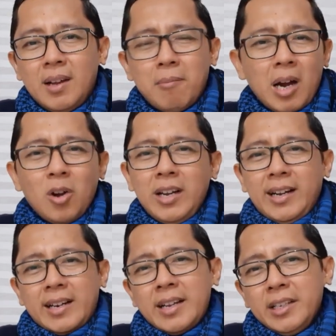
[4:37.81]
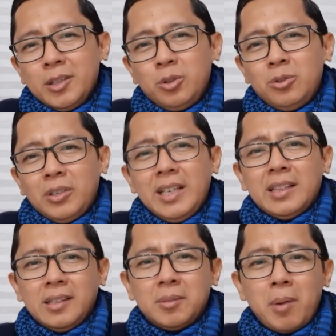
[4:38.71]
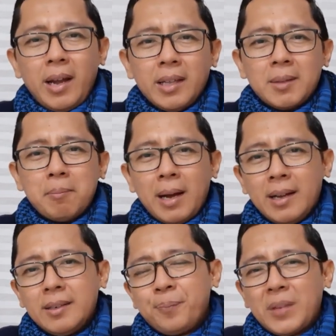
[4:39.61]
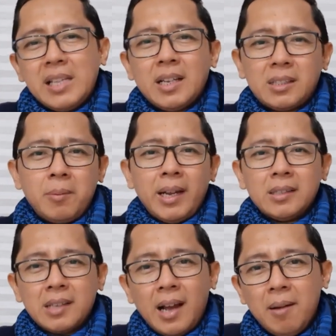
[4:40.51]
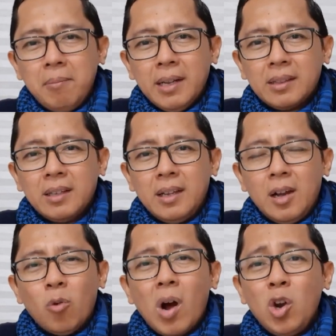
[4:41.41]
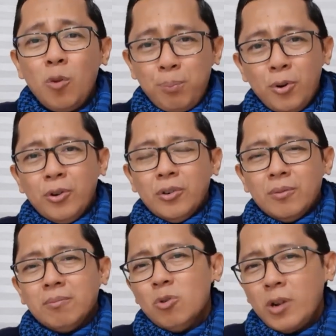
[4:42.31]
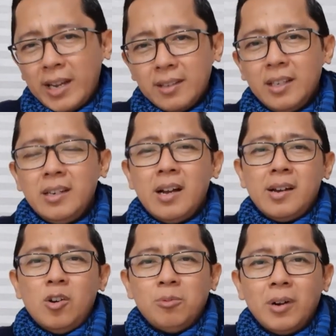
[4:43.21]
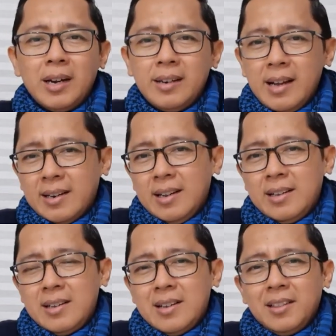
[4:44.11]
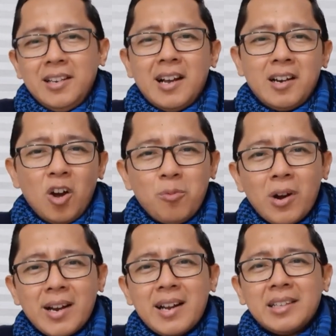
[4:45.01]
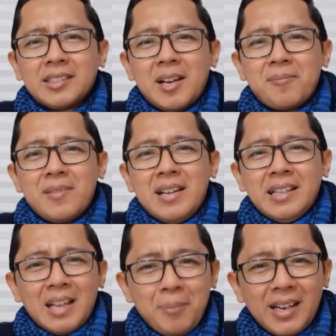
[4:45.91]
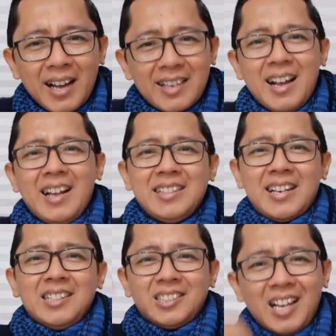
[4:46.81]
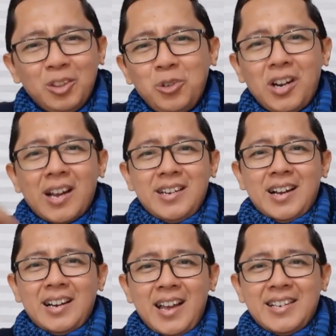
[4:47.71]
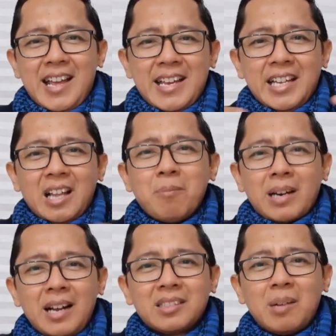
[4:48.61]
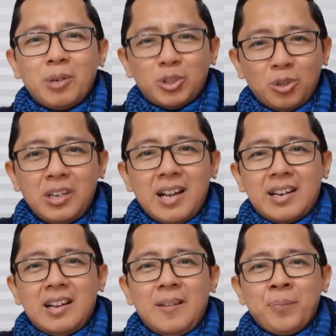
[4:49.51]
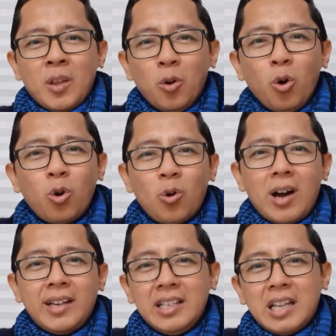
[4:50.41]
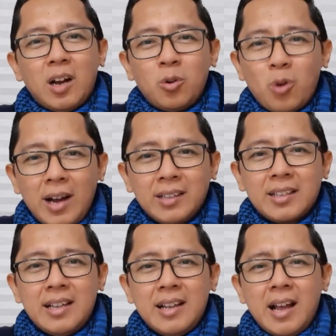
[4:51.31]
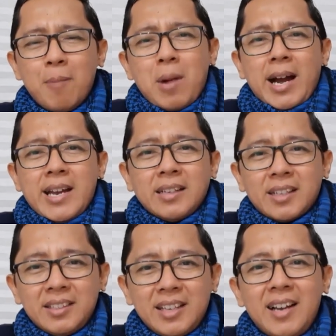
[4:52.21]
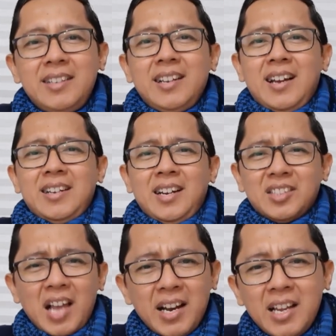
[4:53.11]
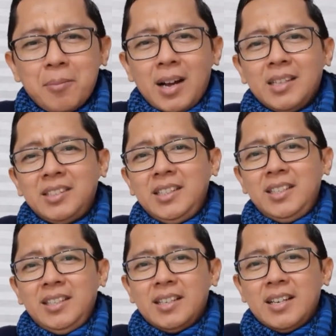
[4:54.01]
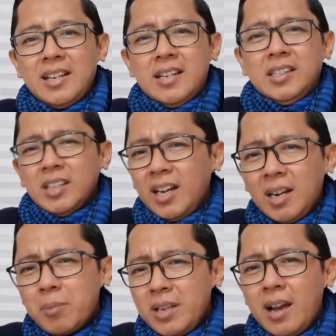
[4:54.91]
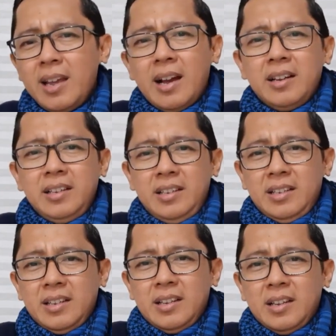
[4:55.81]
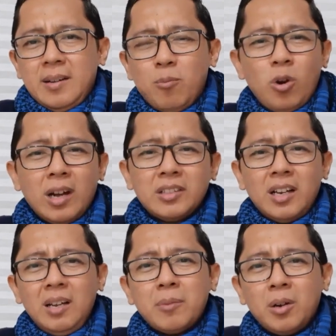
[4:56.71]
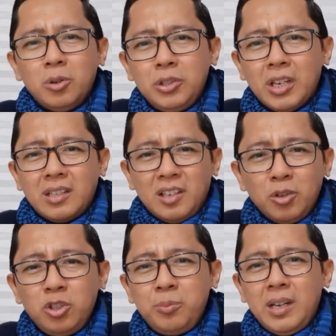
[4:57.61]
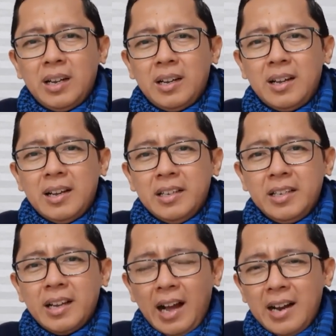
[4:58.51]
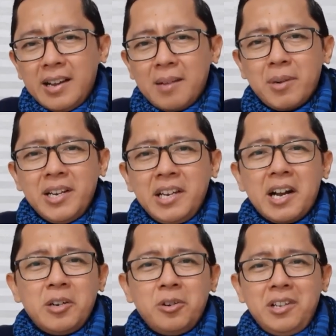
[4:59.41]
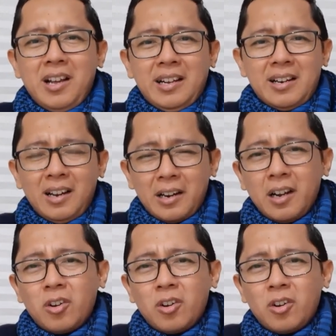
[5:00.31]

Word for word: Maka oleh karena itu, kita sebagai teman, kita sebagai sahabat, walaupun mungkin tidak ada hubungan darah, tidak ada hubungan nasab, tapi karena antara satu dengan yang lain kita merasa bersaudara, ukhuwah kita kuat, maka yang terjadi adalah saling mengasihi, saling menyayangi, bukan saling menghujat naudzubillah hingga ada yang meninggal dunia karena kena